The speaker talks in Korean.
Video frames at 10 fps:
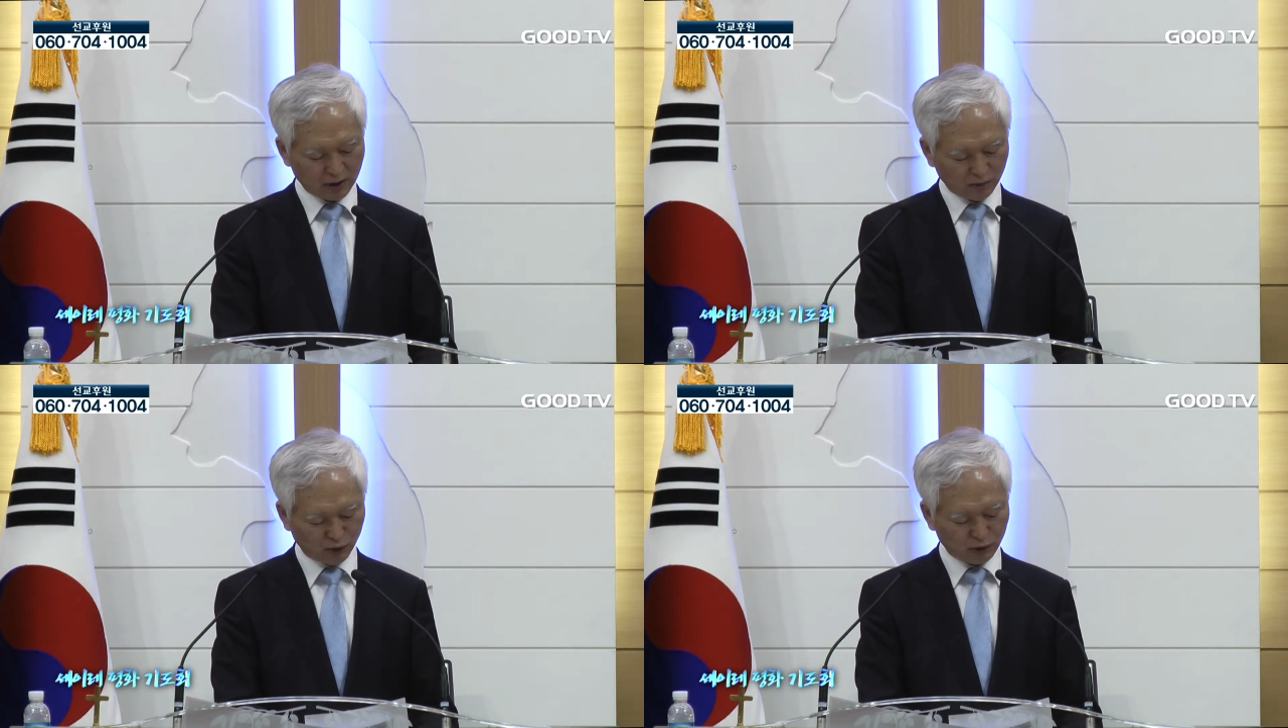
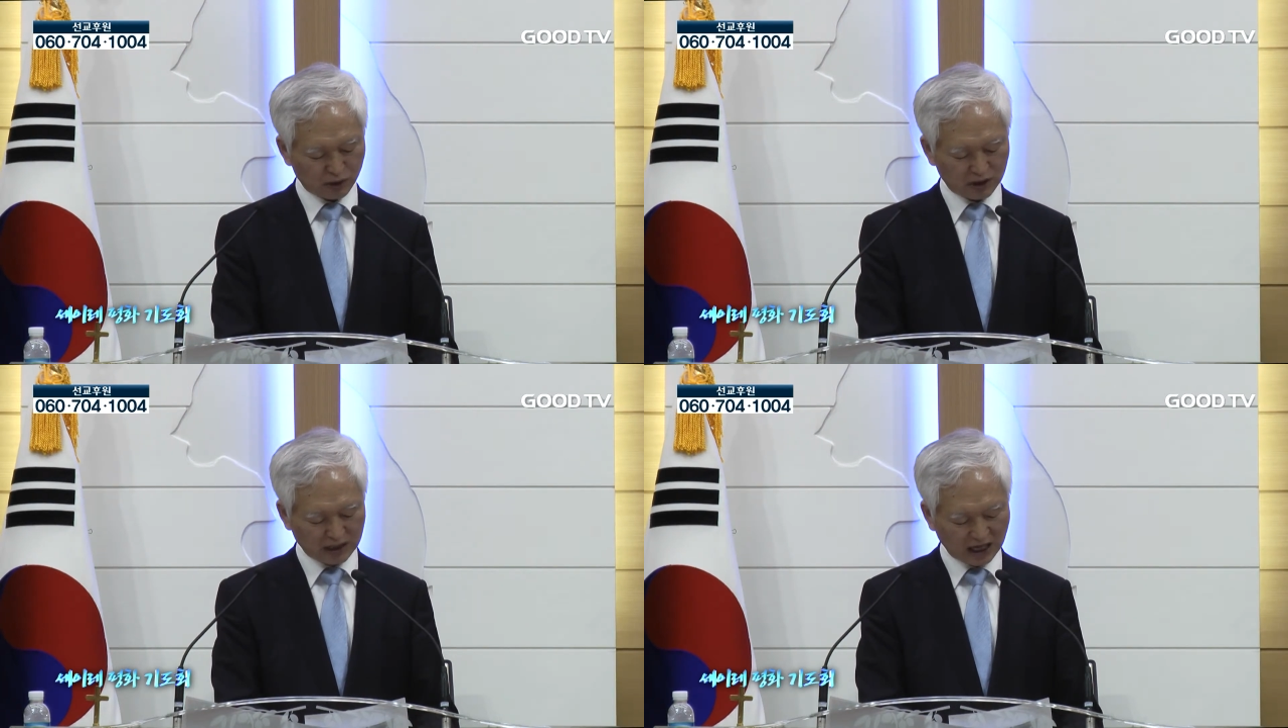
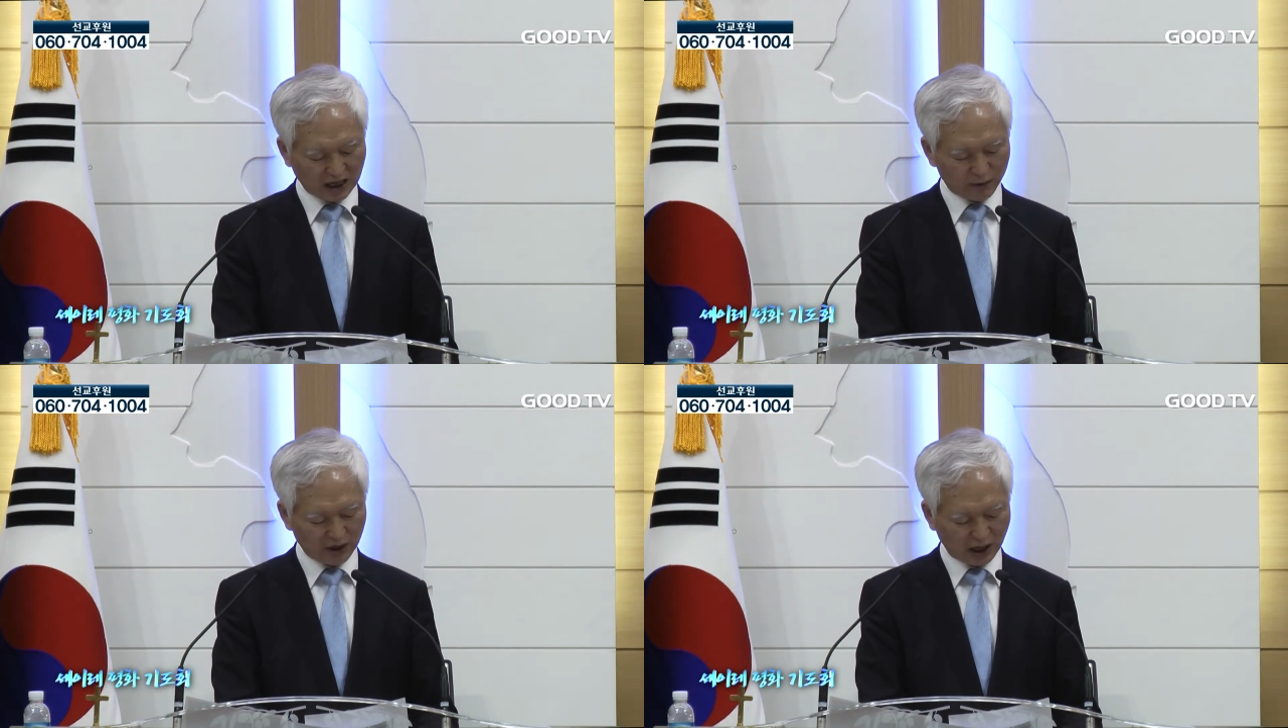무릇
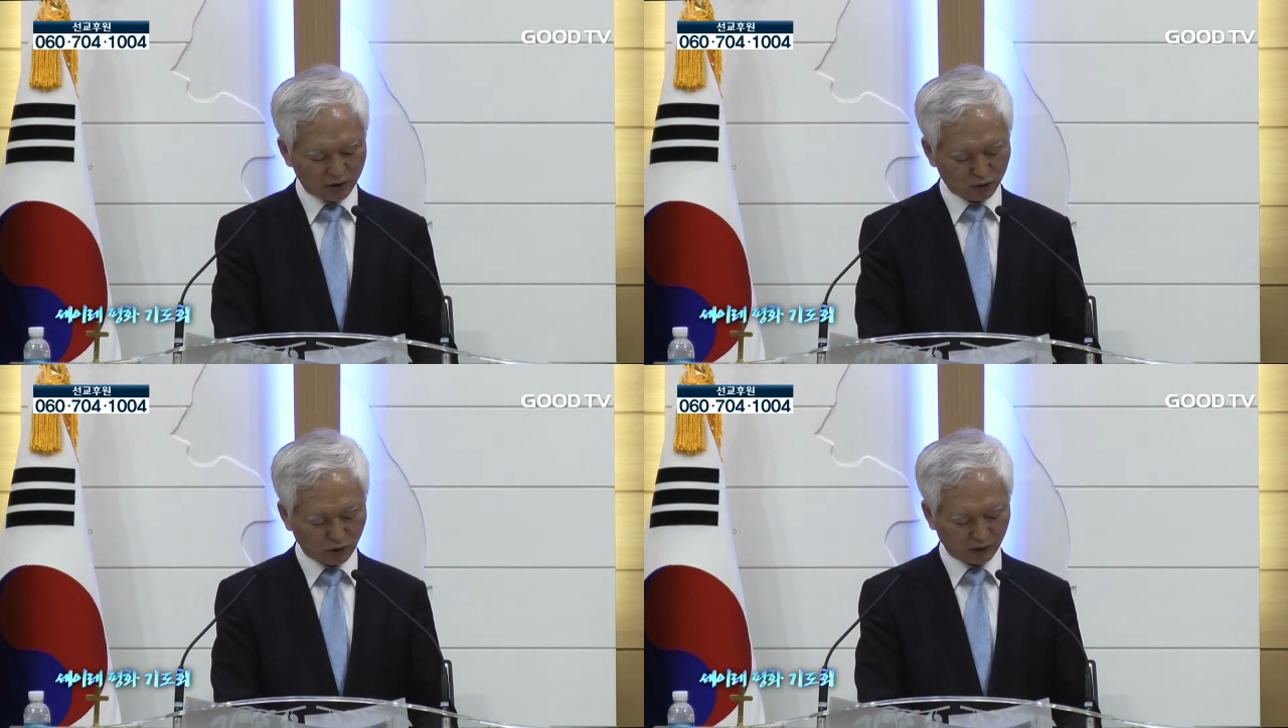사람이
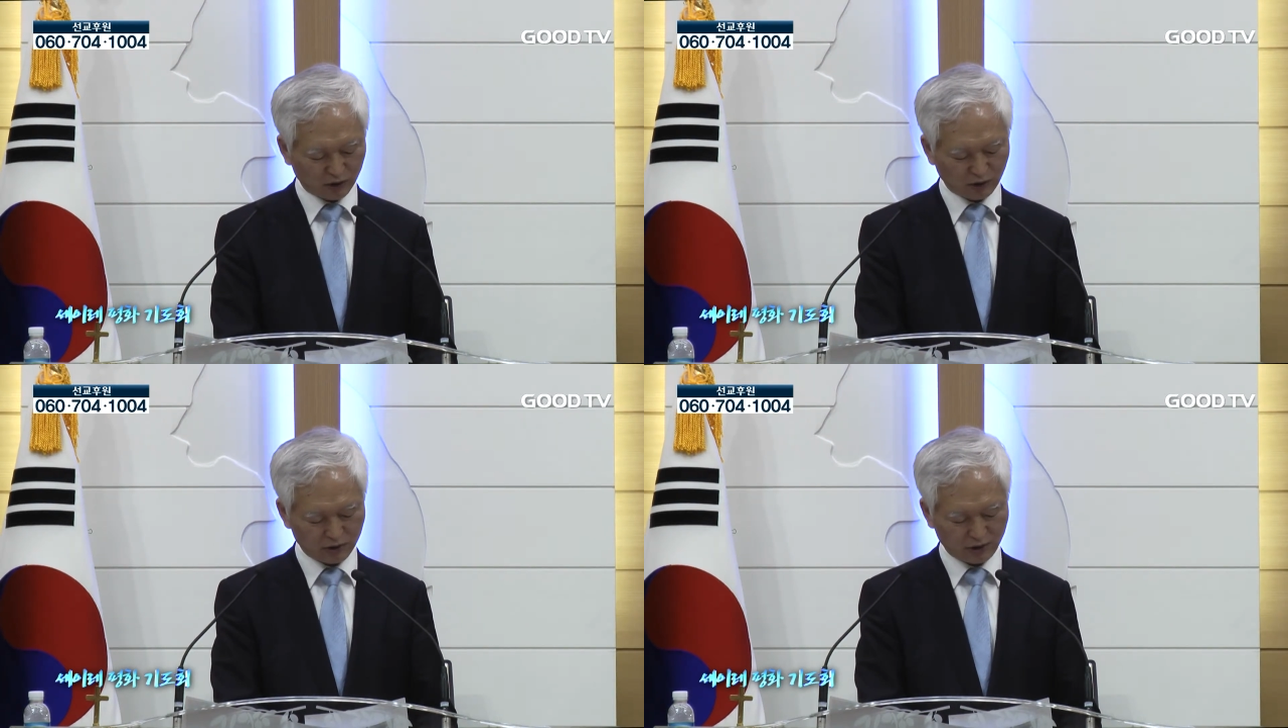할 수
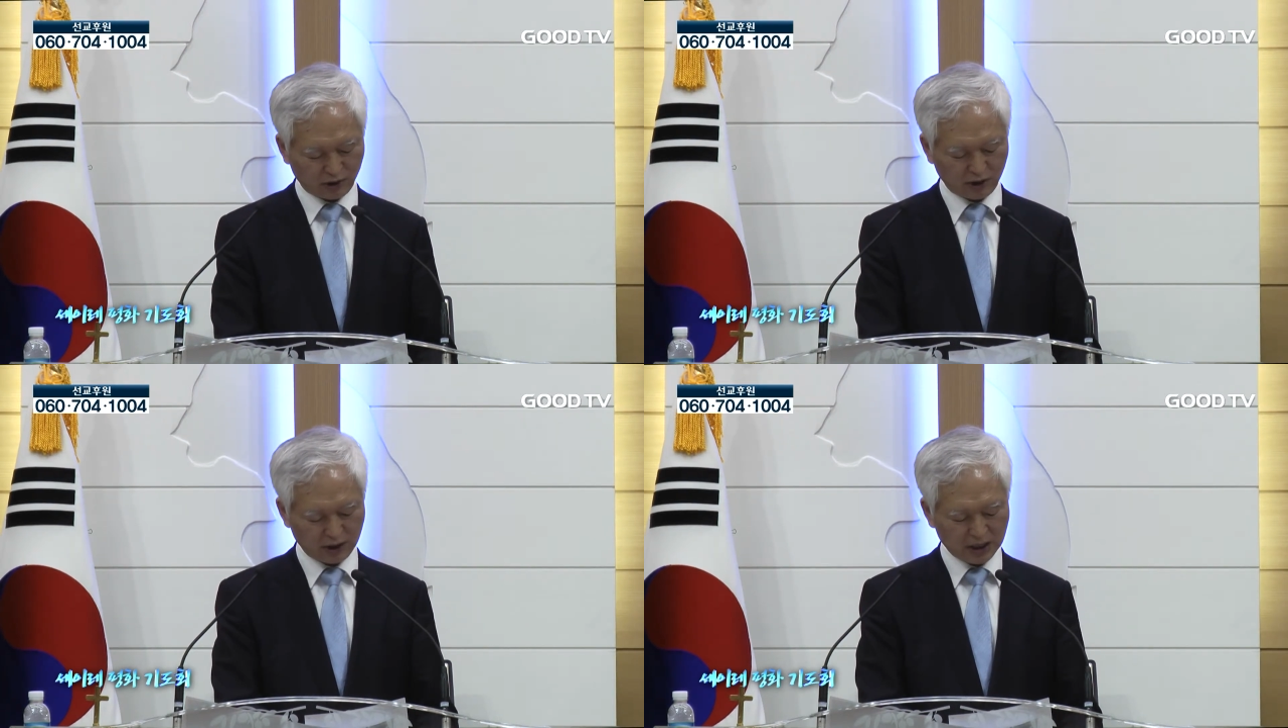없는
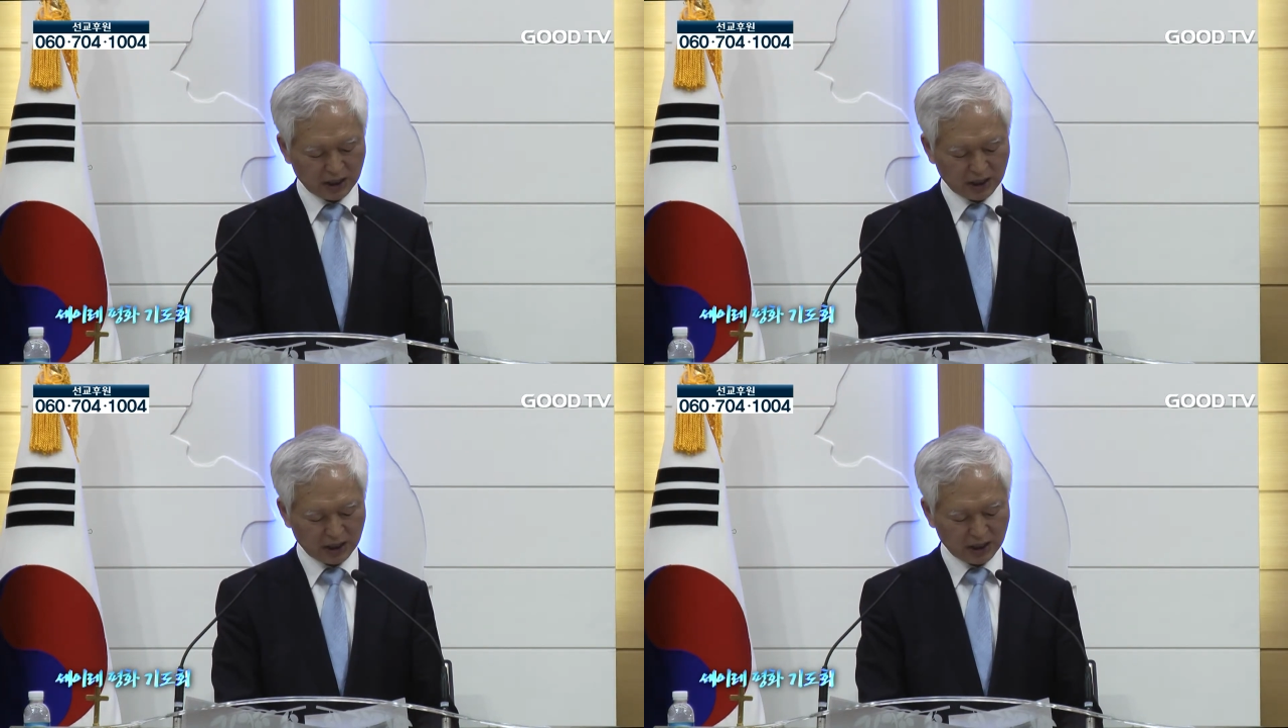것을